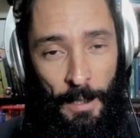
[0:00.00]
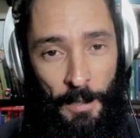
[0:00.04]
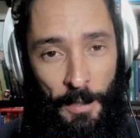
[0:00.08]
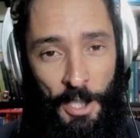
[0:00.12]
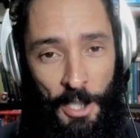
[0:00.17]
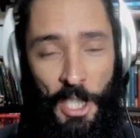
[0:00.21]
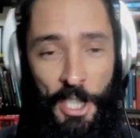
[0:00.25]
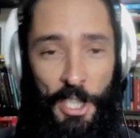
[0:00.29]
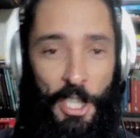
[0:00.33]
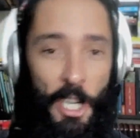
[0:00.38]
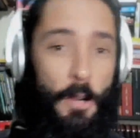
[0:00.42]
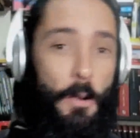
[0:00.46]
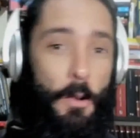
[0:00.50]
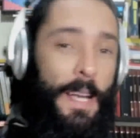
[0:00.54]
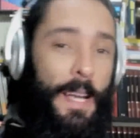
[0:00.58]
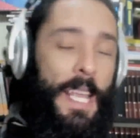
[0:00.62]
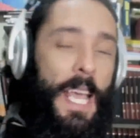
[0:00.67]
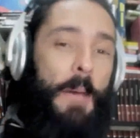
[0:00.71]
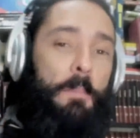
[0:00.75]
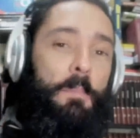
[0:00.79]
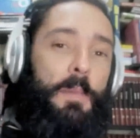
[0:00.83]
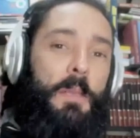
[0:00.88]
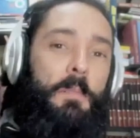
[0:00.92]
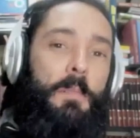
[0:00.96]
Veja que já não é
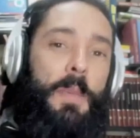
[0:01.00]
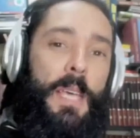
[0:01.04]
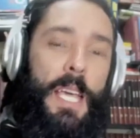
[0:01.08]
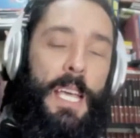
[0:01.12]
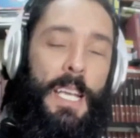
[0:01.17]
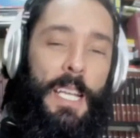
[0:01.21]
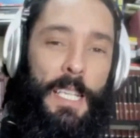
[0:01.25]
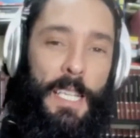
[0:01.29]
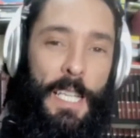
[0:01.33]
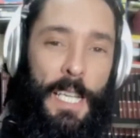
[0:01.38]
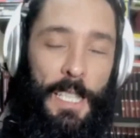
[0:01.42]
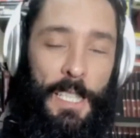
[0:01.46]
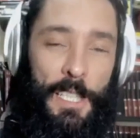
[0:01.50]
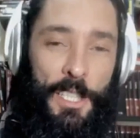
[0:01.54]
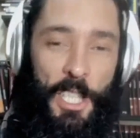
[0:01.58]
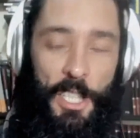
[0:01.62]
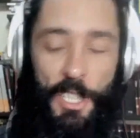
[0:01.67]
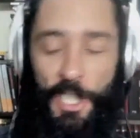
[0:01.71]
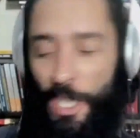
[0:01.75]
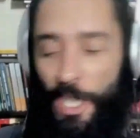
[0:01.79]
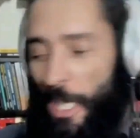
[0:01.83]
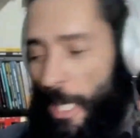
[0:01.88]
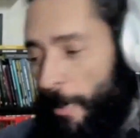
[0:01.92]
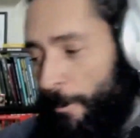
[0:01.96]
nem a primeira, né? Ela
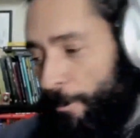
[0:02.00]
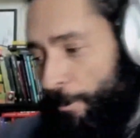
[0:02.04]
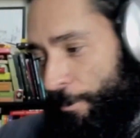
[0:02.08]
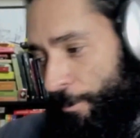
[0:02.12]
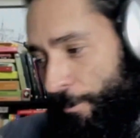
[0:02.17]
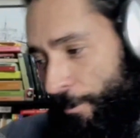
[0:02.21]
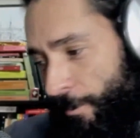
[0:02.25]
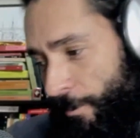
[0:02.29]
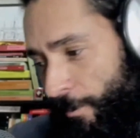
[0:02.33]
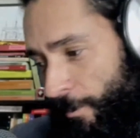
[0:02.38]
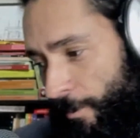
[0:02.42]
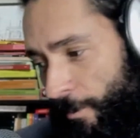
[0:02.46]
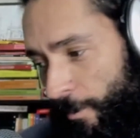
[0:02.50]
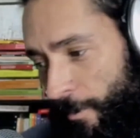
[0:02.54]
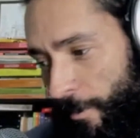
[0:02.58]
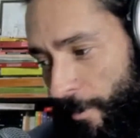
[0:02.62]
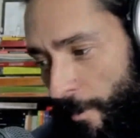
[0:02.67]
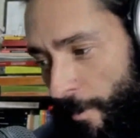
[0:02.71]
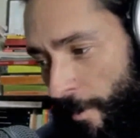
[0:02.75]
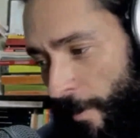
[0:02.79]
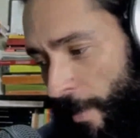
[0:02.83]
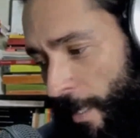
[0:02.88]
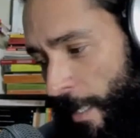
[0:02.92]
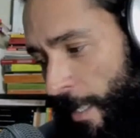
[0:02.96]
já tinha.
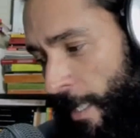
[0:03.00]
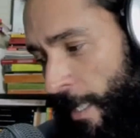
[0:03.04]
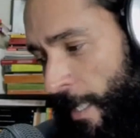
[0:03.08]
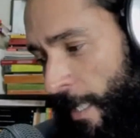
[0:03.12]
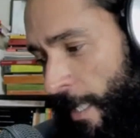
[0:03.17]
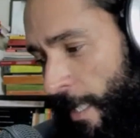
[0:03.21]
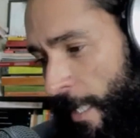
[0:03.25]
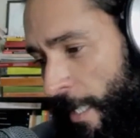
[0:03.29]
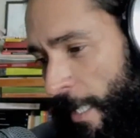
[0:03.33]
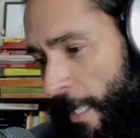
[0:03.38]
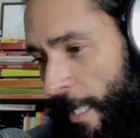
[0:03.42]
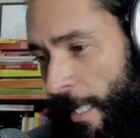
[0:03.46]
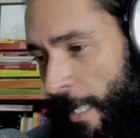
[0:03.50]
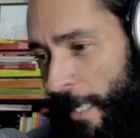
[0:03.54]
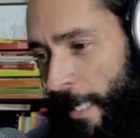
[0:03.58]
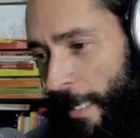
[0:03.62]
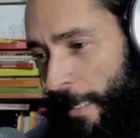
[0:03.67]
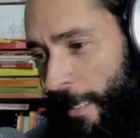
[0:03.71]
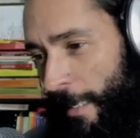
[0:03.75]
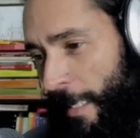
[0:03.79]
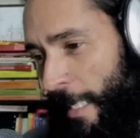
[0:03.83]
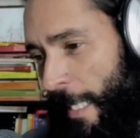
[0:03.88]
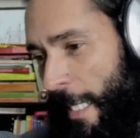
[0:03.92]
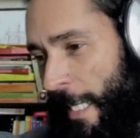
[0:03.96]
É,
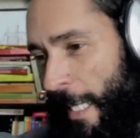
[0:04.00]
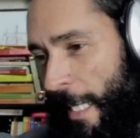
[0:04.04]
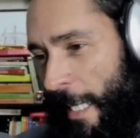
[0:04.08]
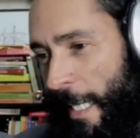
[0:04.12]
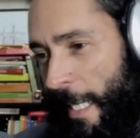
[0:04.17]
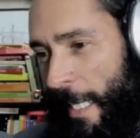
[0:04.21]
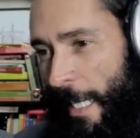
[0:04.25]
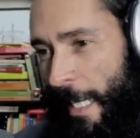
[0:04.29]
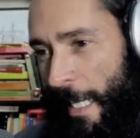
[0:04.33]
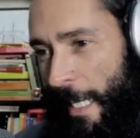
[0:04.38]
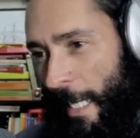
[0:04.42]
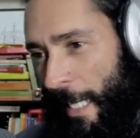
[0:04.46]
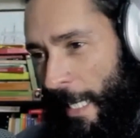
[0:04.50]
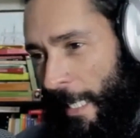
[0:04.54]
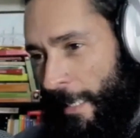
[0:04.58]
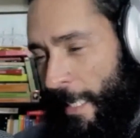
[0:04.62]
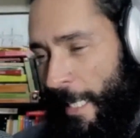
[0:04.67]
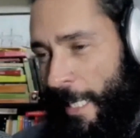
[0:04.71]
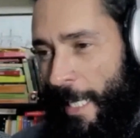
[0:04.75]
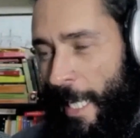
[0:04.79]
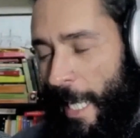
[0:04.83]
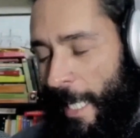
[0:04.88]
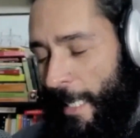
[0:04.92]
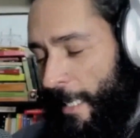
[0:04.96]
na, a, a
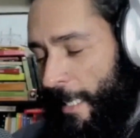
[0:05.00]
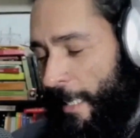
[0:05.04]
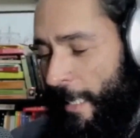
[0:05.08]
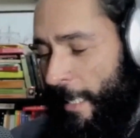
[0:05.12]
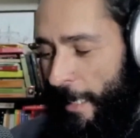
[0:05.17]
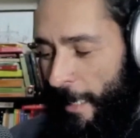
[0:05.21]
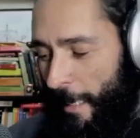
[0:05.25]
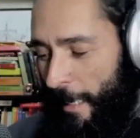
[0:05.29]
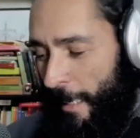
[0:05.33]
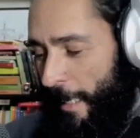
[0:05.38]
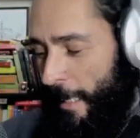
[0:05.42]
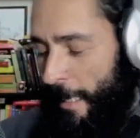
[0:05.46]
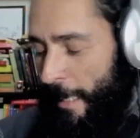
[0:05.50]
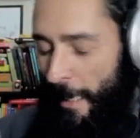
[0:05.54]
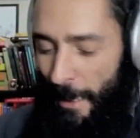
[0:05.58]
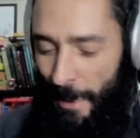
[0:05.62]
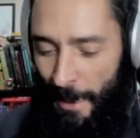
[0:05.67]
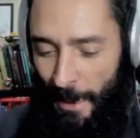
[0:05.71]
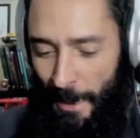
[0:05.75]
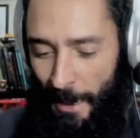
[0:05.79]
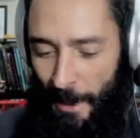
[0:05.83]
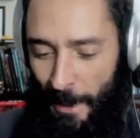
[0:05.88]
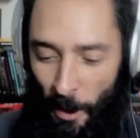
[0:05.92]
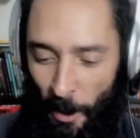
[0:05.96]
delegada que,
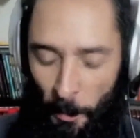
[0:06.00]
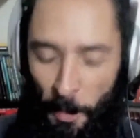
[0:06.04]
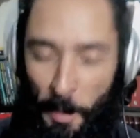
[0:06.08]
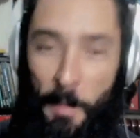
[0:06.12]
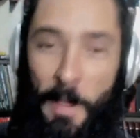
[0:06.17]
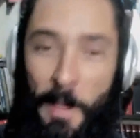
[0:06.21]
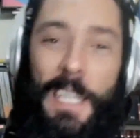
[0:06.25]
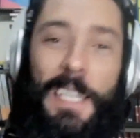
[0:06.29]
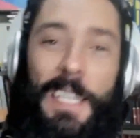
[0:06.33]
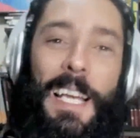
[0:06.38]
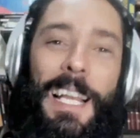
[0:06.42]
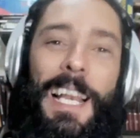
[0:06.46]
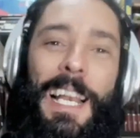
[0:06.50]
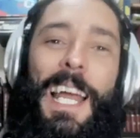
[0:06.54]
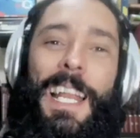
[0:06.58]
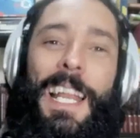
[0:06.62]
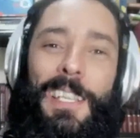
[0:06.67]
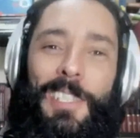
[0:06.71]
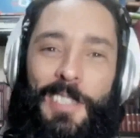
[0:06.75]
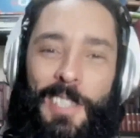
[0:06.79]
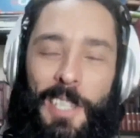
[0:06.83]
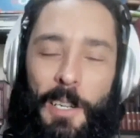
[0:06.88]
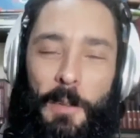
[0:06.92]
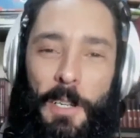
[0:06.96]
que deu a primeira
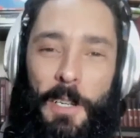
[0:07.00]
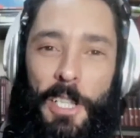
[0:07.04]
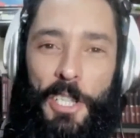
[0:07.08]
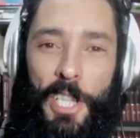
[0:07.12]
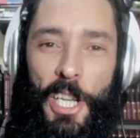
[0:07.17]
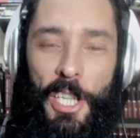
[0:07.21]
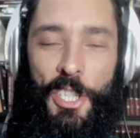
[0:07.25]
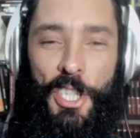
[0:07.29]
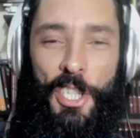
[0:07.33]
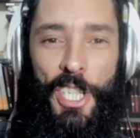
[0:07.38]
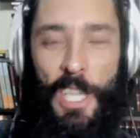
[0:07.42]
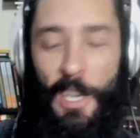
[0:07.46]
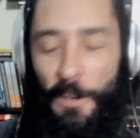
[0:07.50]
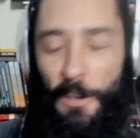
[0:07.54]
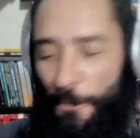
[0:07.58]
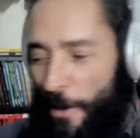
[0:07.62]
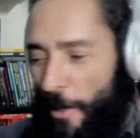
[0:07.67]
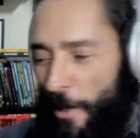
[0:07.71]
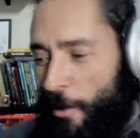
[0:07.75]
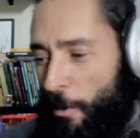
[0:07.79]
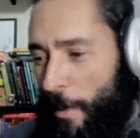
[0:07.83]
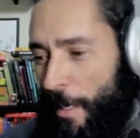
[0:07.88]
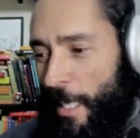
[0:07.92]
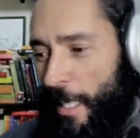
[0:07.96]
declaração ali, já tinha
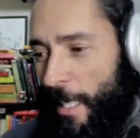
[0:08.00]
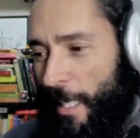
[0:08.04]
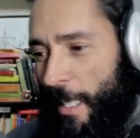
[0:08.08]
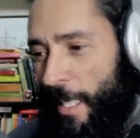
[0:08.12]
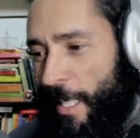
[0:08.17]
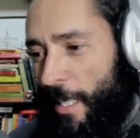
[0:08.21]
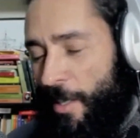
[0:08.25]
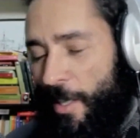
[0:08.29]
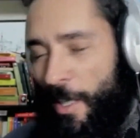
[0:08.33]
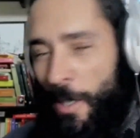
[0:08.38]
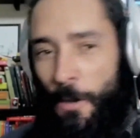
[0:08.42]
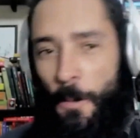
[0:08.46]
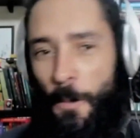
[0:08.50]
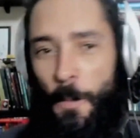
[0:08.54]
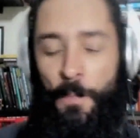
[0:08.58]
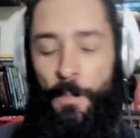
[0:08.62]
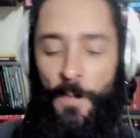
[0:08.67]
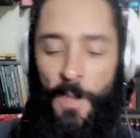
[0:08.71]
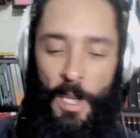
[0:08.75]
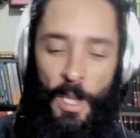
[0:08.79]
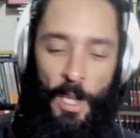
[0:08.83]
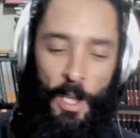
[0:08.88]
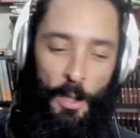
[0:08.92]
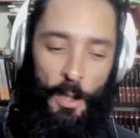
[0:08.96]
feito uma declaração
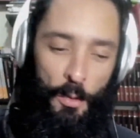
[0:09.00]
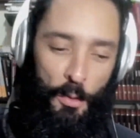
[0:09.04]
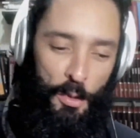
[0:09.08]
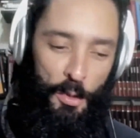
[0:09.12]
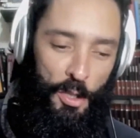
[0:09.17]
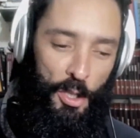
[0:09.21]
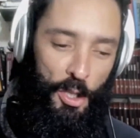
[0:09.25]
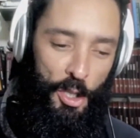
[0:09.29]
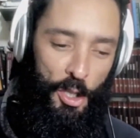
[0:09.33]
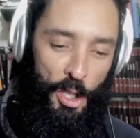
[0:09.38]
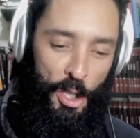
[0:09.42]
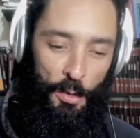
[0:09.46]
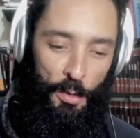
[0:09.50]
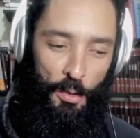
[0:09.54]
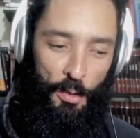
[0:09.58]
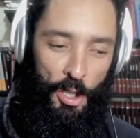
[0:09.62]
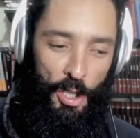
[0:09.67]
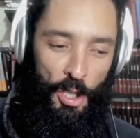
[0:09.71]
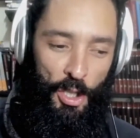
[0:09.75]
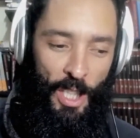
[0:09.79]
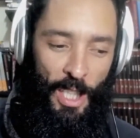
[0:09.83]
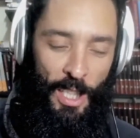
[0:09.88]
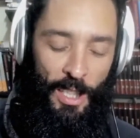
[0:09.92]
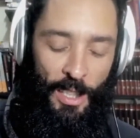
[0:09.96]
no sentido
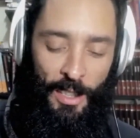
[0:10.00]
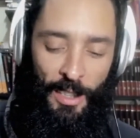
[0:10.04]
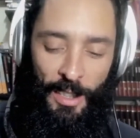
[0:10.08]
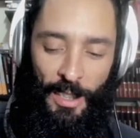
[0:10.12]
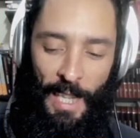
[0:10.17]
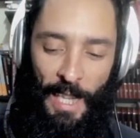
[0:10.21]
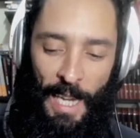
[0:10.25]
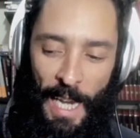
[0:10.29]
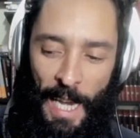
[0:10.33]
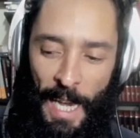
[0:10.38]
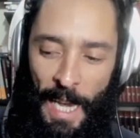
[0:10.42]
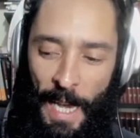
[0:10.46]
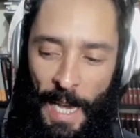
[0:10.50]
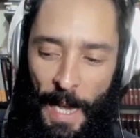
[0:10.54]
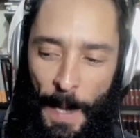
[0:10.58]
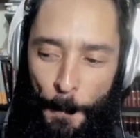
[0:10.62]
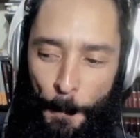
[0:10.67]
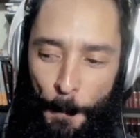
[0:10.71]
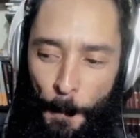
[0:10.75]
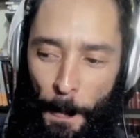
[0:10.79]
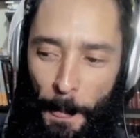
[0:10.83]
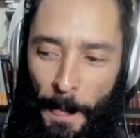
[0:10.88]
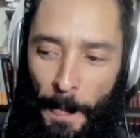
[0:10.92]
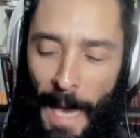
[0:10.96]
de
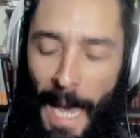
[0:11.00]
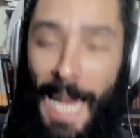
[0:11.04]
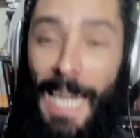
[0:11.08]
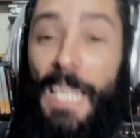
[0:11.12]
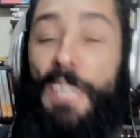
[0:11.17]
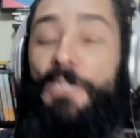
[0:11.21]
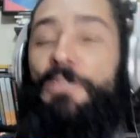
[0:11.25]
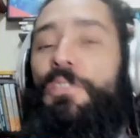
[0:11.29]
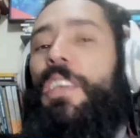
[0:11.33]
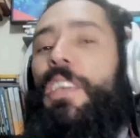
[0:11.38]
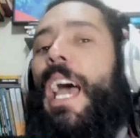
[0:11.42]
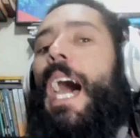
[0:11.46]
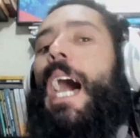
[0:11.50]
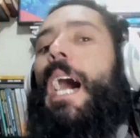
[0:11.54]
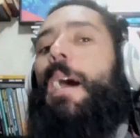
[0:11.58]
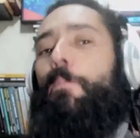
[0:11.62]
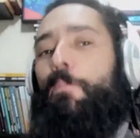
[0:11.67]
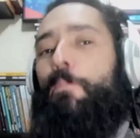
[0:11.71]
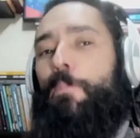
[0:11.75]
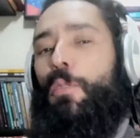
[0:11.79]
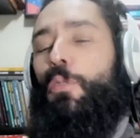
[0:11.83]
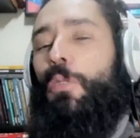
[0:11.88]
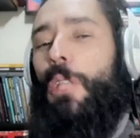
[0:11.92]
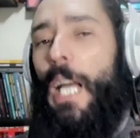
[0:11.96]
tentar
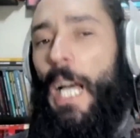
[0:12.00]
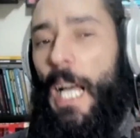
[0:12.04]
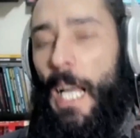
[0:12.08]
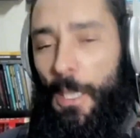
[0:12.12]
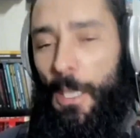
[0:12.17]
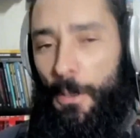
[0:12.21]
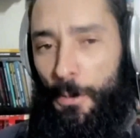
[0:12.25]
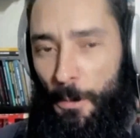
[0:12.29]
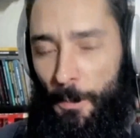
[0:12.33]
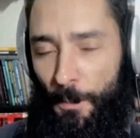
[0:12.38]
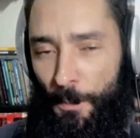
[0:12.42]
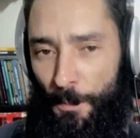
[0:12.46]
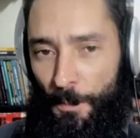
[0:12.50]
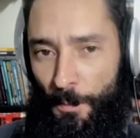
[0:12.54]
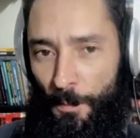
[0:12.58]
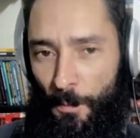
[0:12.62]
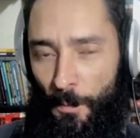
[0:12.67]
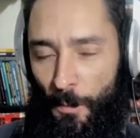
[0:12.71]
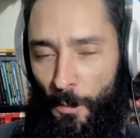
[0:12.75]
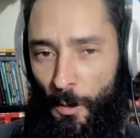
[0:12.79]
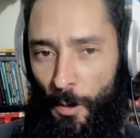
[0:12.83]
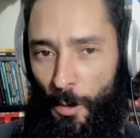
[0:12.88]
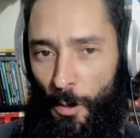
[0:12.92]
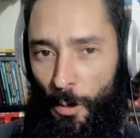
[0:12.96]
aliviar para o lado
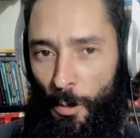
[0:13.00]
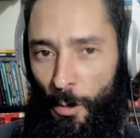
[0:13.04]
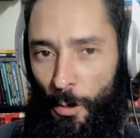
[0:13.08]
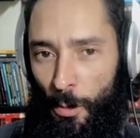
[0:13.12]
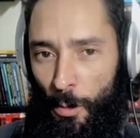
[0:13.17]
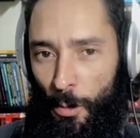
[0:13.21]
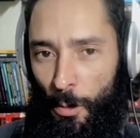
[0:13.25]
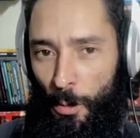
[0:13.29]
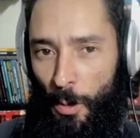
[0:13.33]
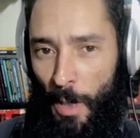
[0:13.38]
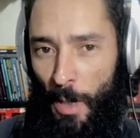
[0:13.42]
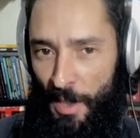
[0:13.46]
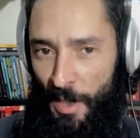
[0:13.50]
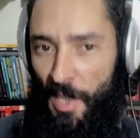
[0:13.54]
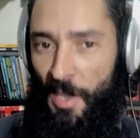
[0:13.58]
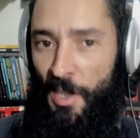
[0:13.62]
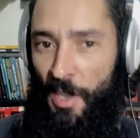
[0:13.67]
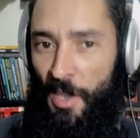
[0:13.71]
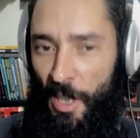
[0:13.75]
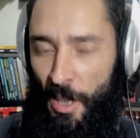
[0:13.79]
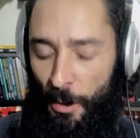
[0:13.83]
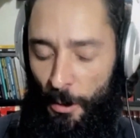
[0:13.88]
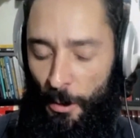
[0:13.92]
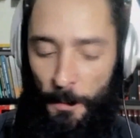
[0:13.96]
do
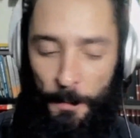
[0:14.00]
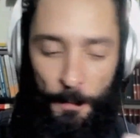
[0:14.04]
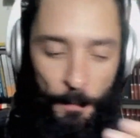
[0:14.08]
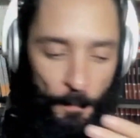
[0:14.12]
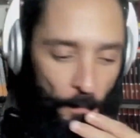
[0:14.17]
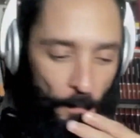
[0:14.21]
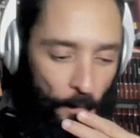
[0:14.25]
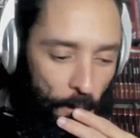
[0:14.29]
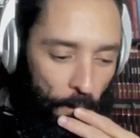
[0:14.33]
assassino.